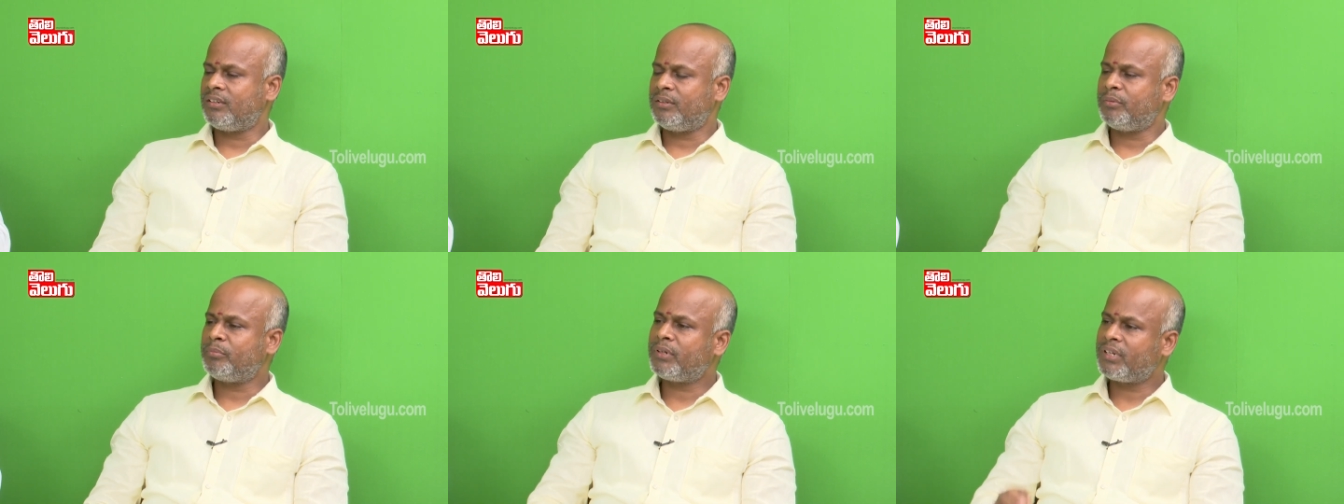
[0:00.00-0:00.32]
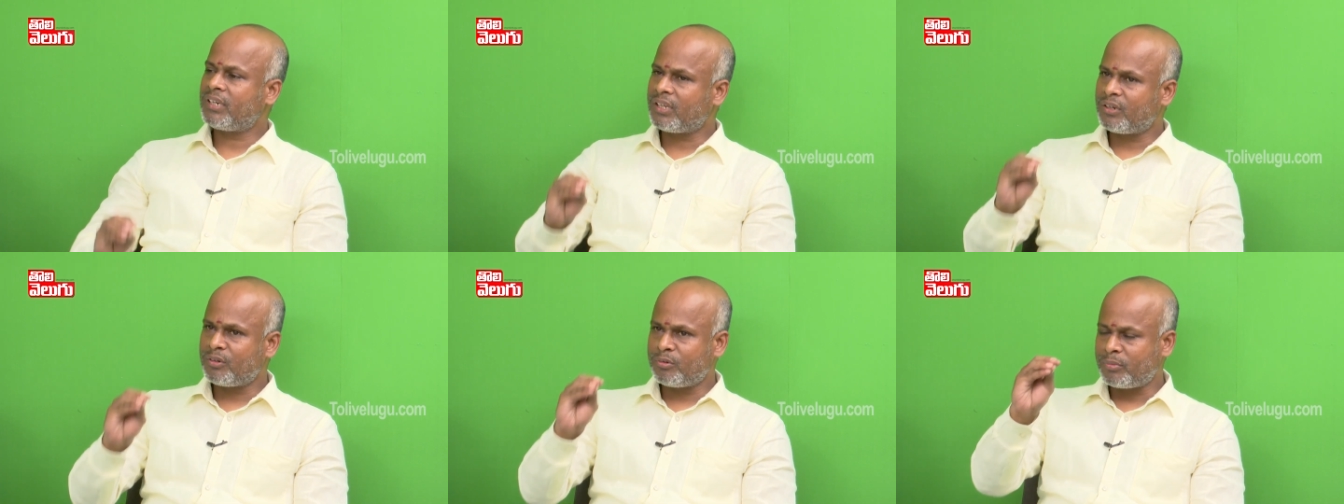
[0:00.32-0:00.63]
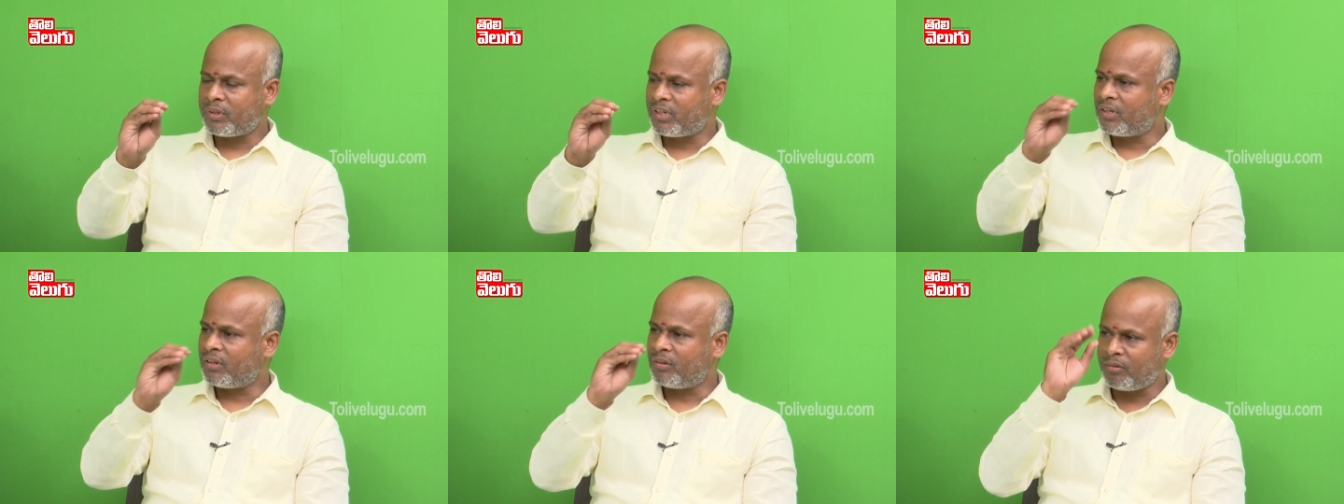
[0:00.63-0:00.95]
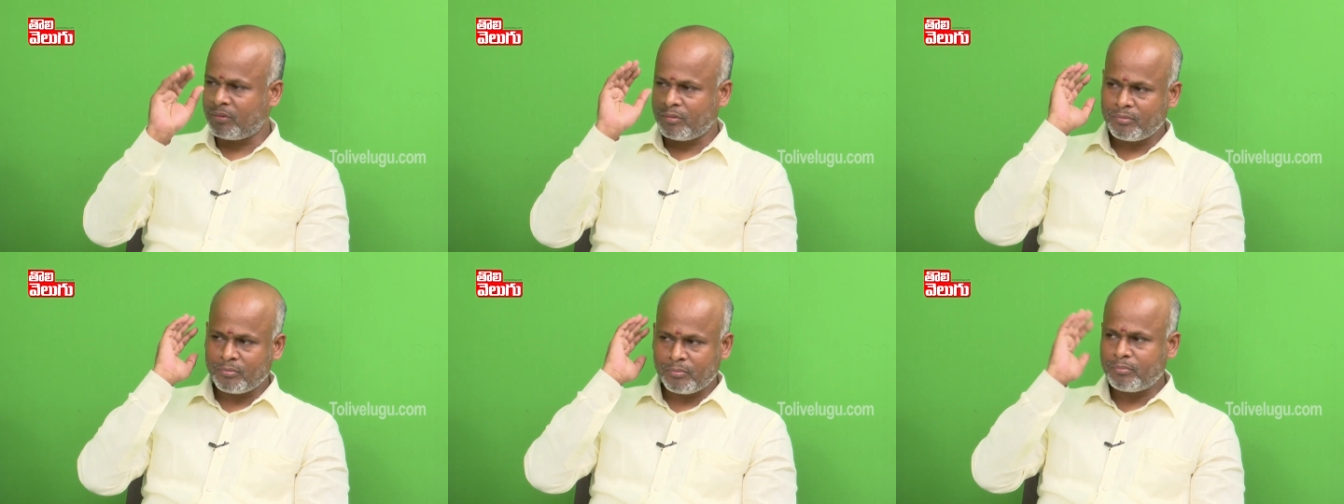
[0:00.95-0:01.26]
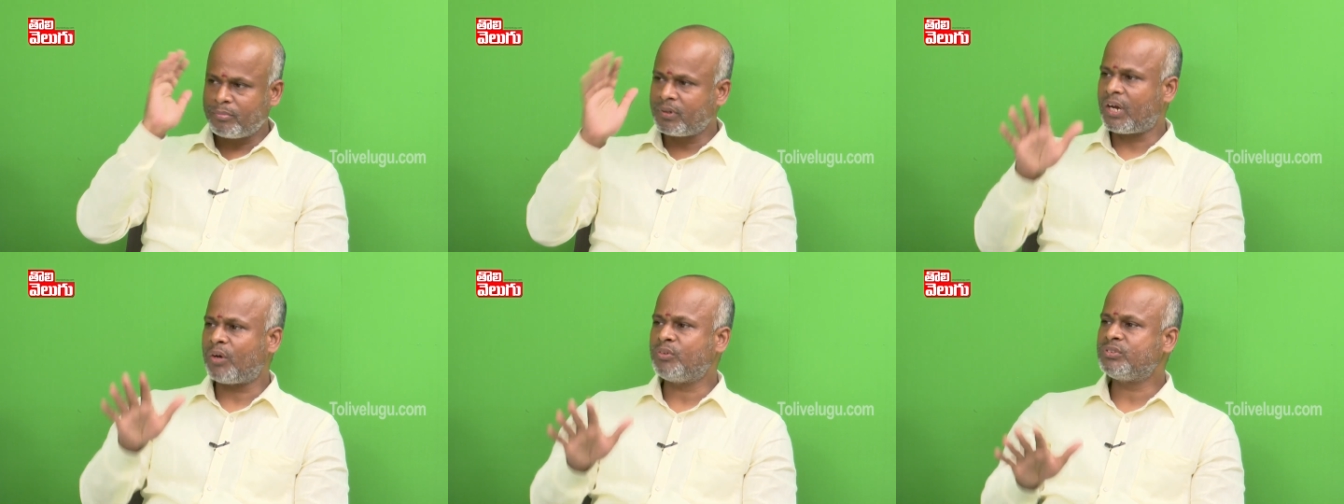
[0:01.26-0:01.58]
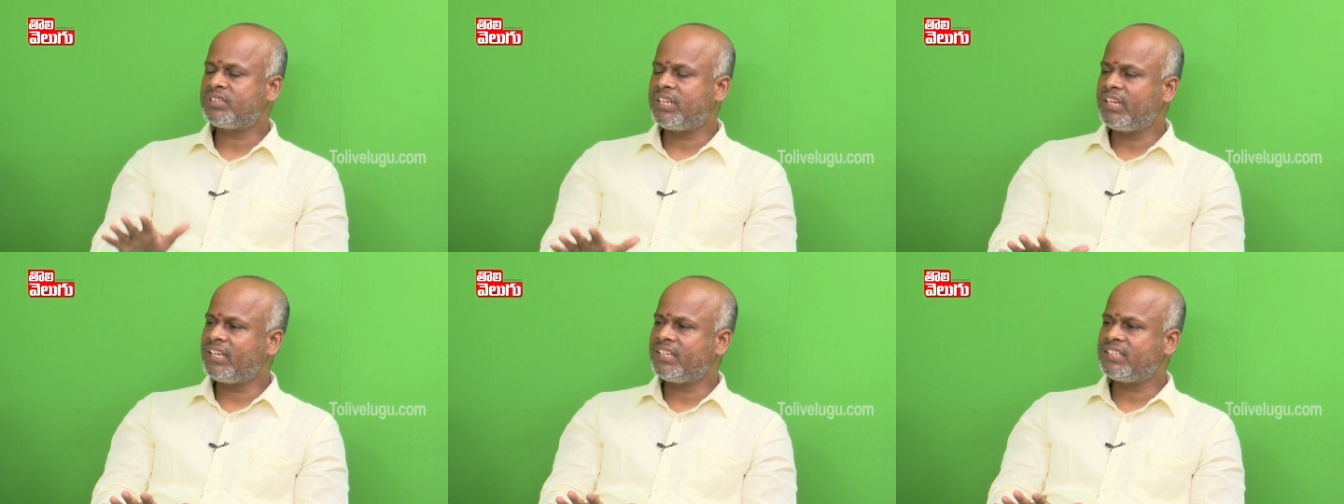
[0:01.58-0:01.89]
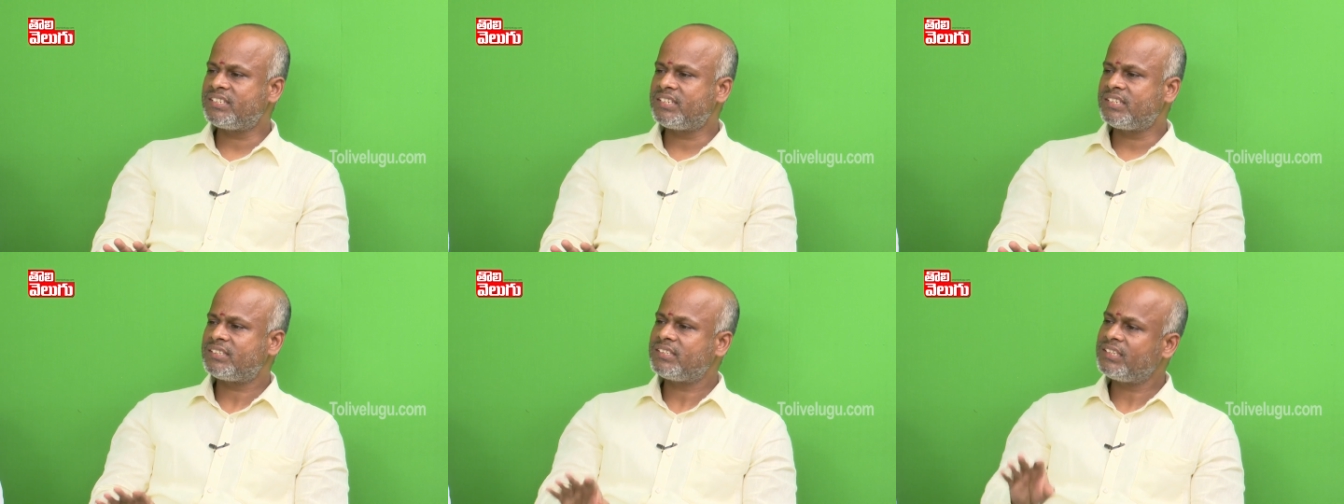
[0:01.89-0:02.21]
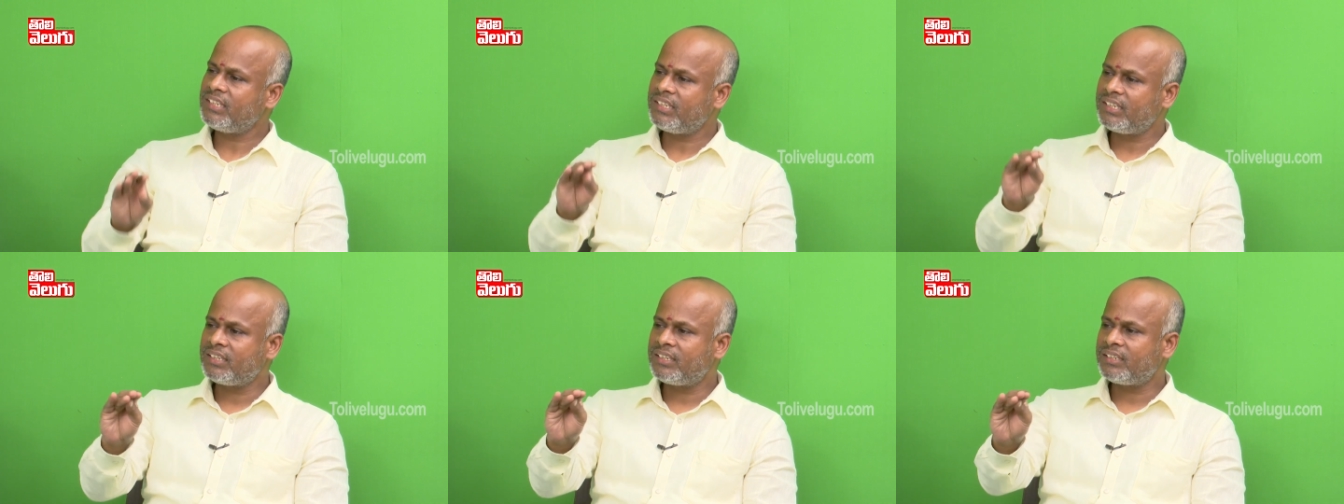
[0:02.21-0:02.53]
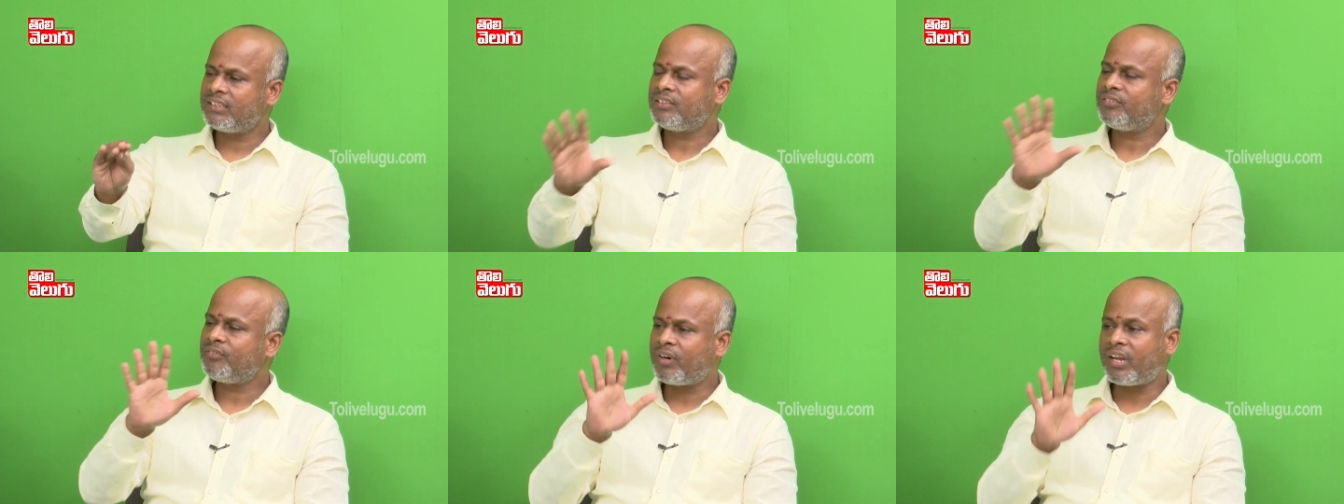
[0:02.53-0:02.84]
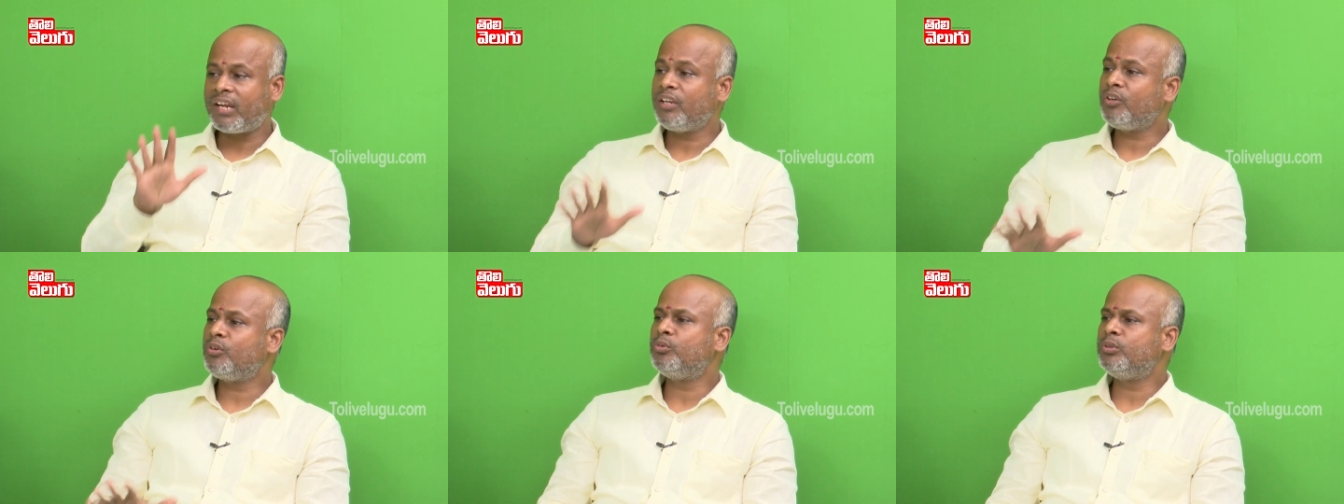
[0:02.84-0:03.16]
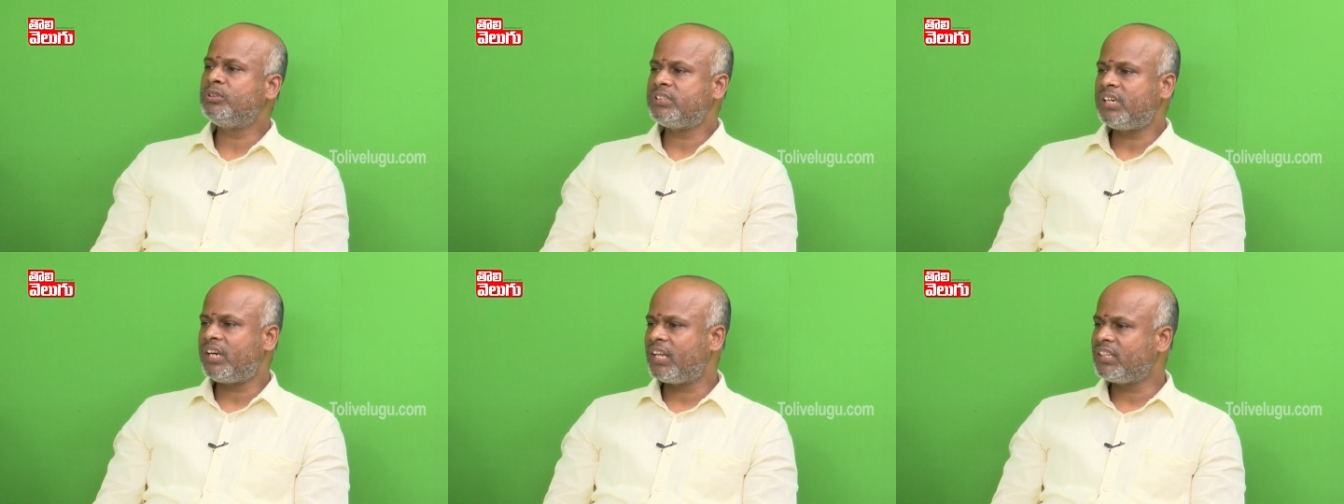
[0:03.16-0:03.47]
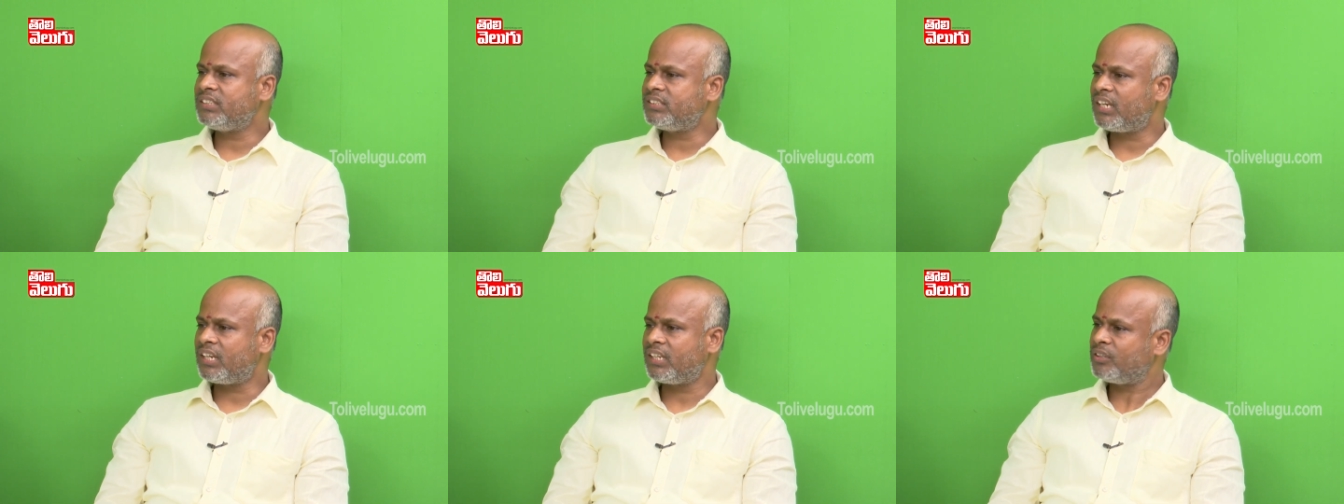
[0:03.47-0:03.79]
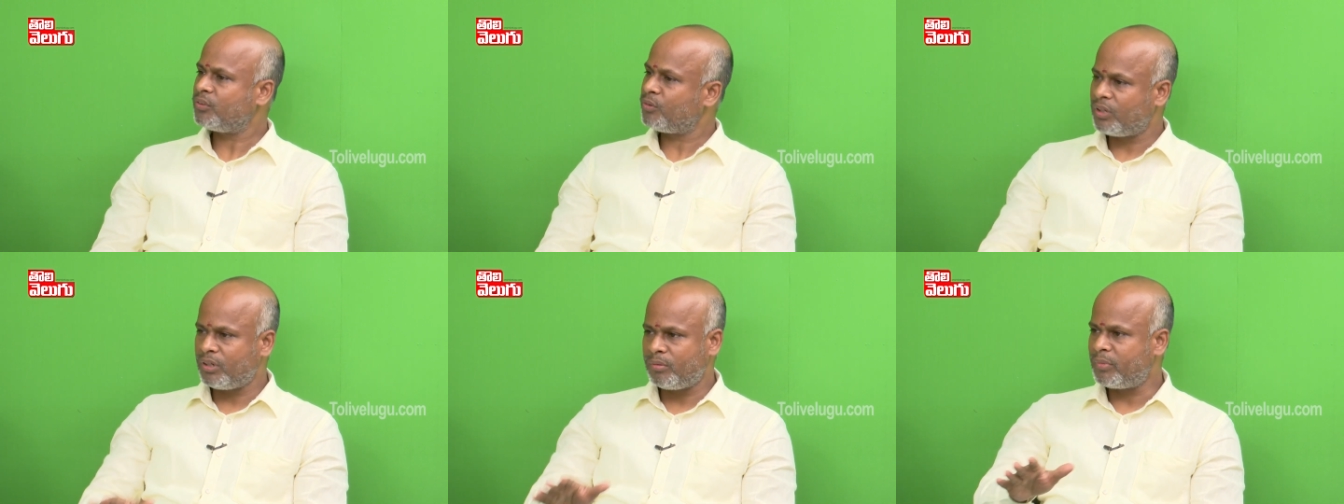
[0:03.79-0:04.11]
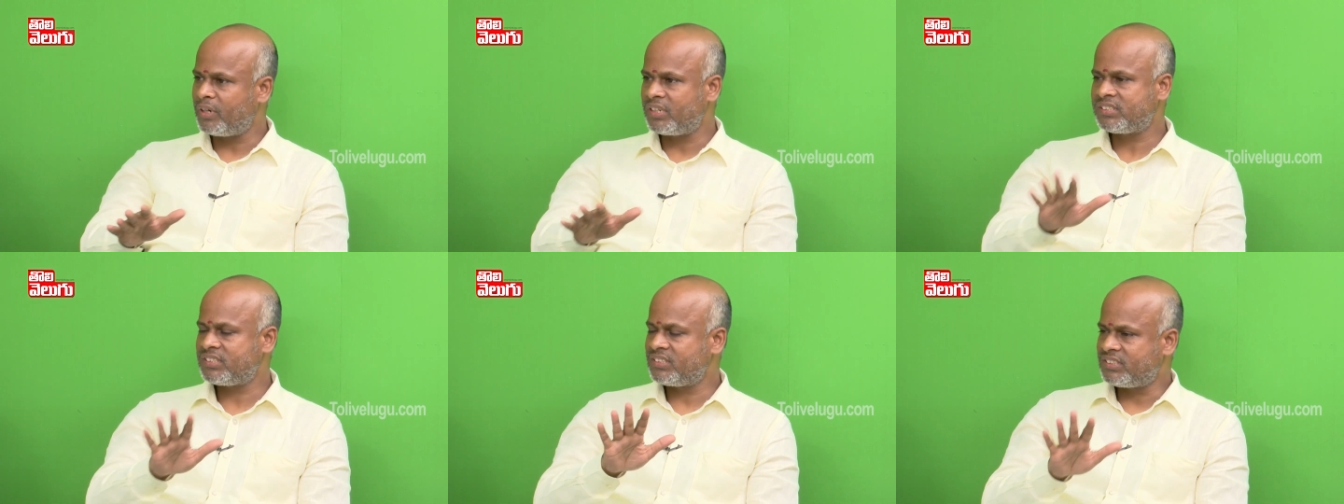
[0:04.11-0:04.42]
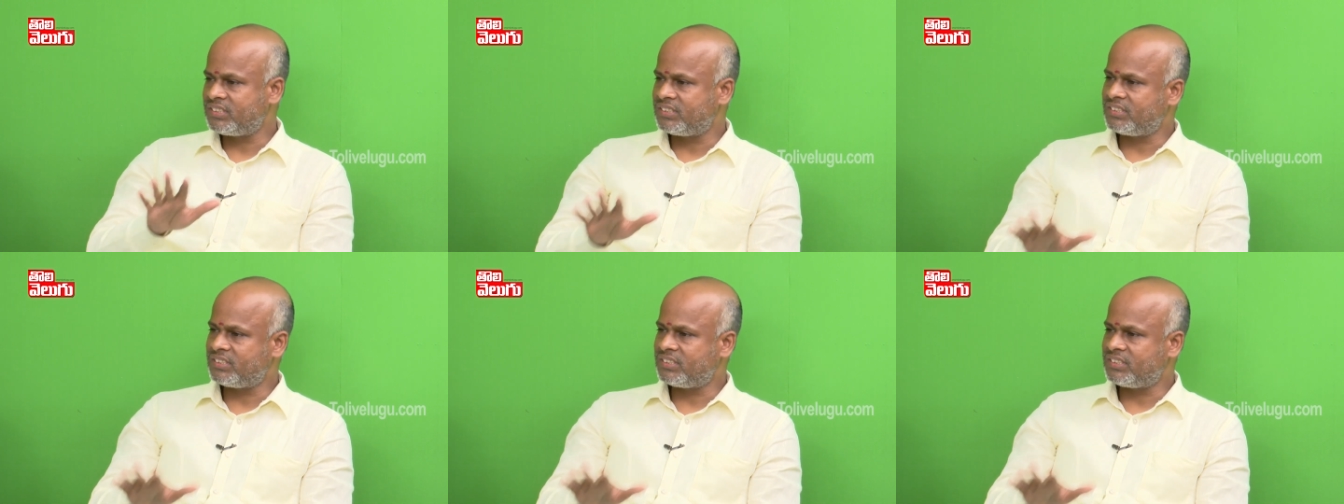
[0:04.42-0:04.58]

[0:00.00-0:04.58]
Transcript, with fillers: ఏమంటారు మన కౌన్సిలింగ్ ఇచ్చేసి వారిని కూల్ చేయడం జరిగింది కొన్ని మెడిసిన్స్